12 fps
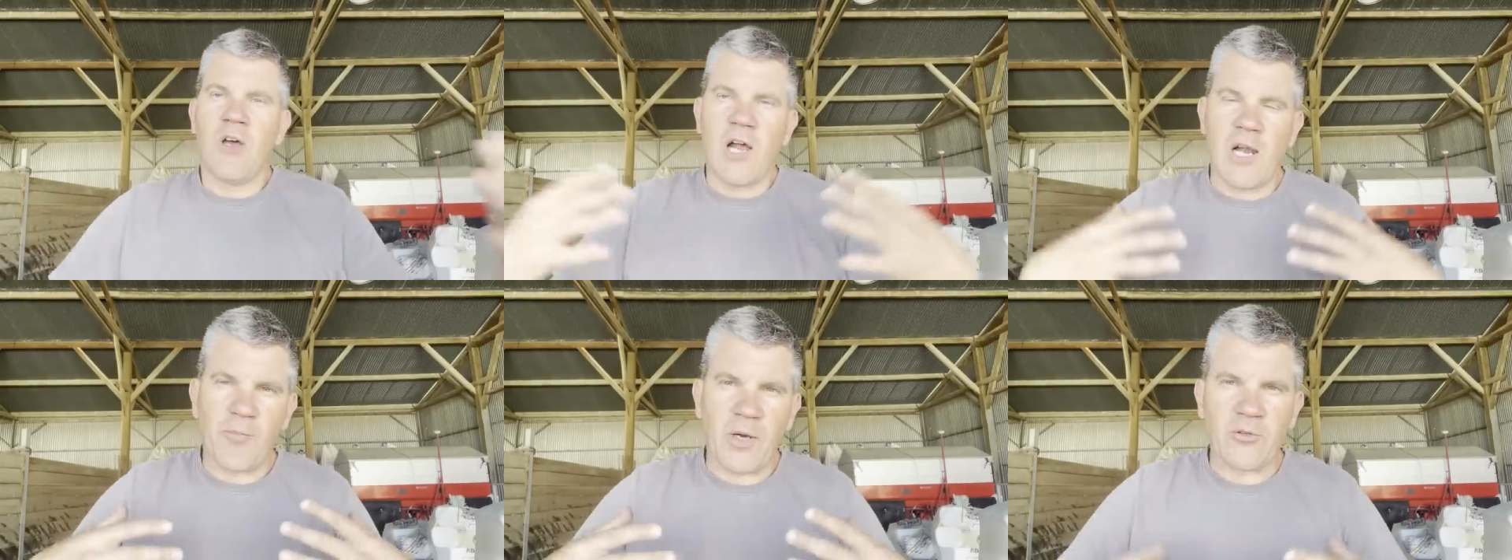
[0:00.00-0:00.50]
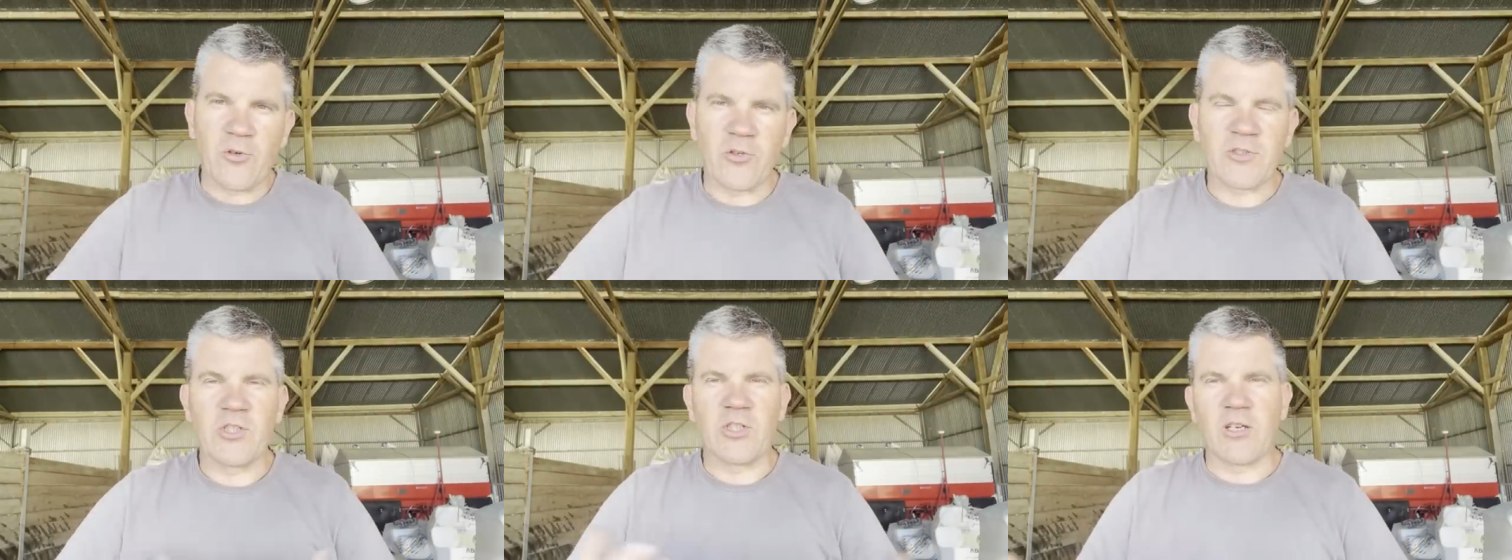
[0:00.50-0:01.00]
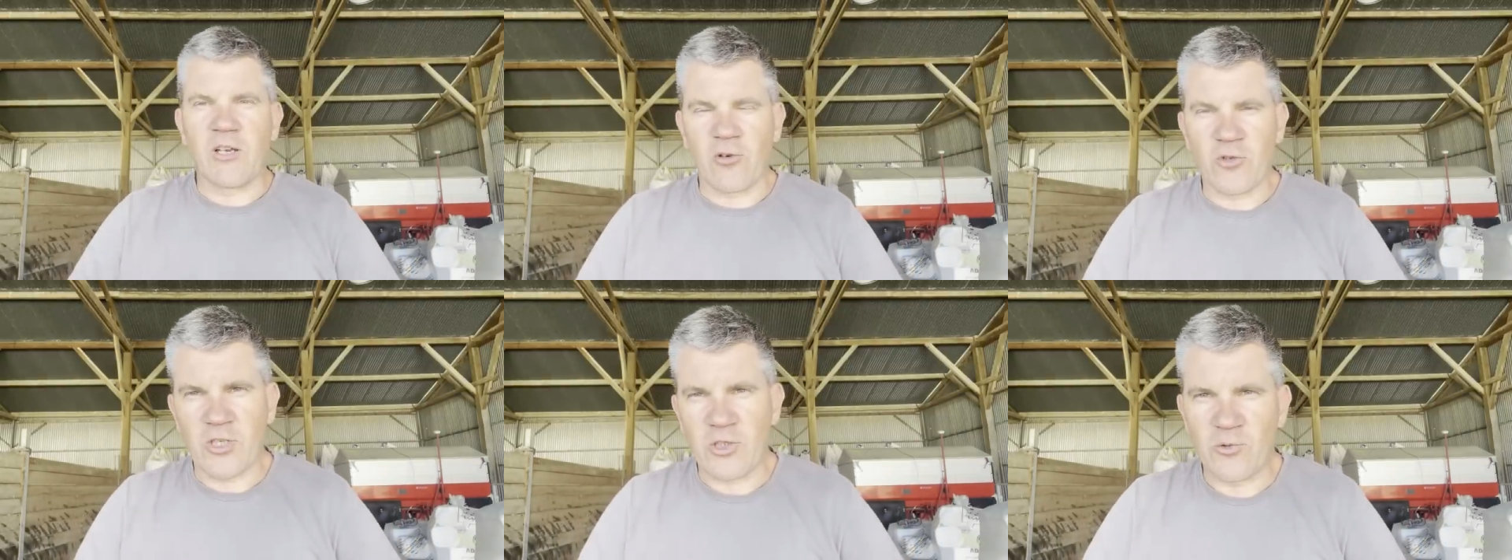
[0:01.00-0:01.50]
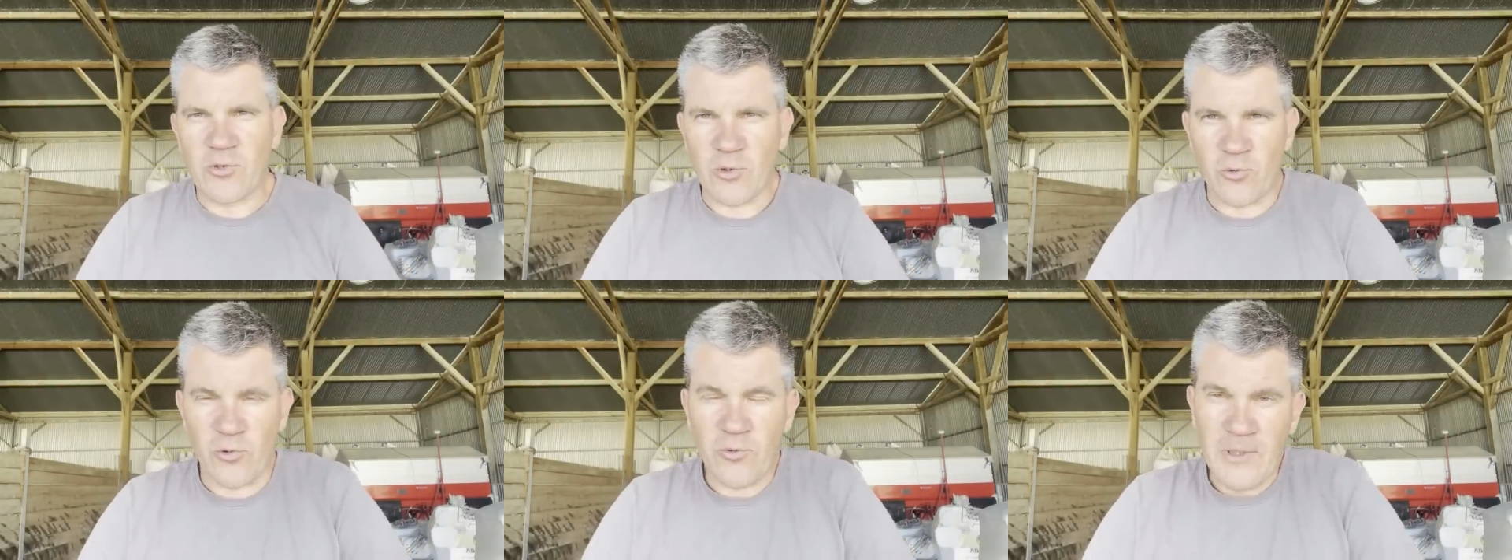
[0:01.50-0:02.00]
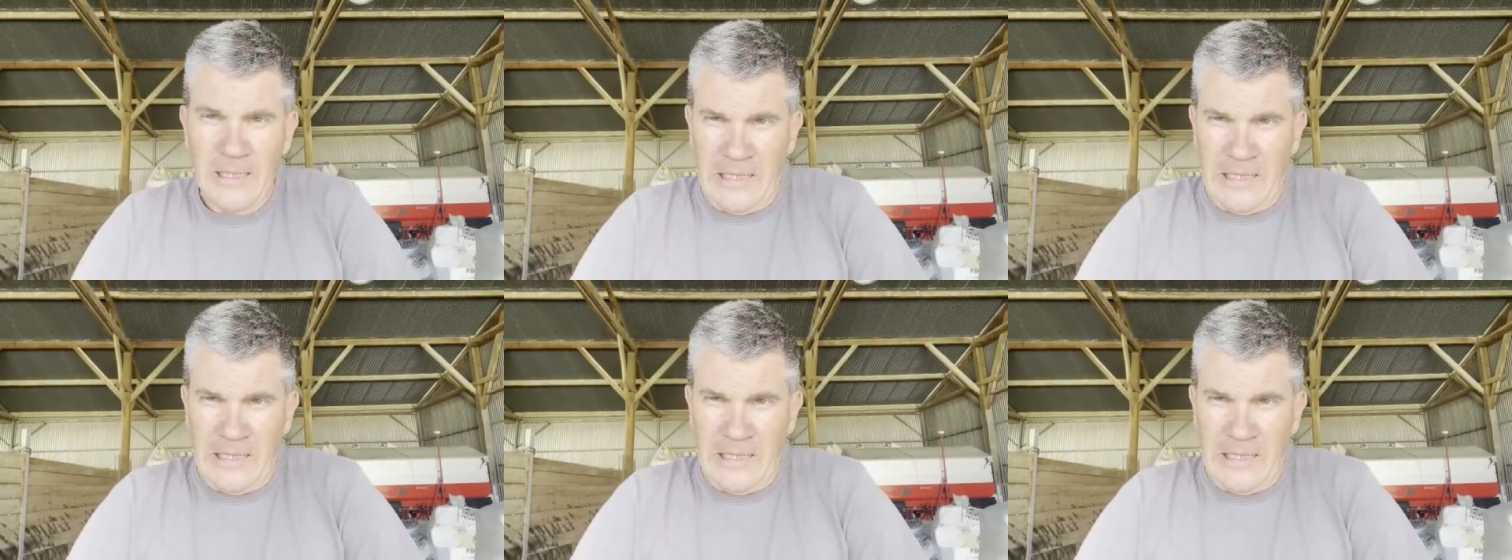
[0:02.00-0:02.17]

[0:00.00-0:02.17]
Elles prennent de l'oxygène, elles rejettent du CO2.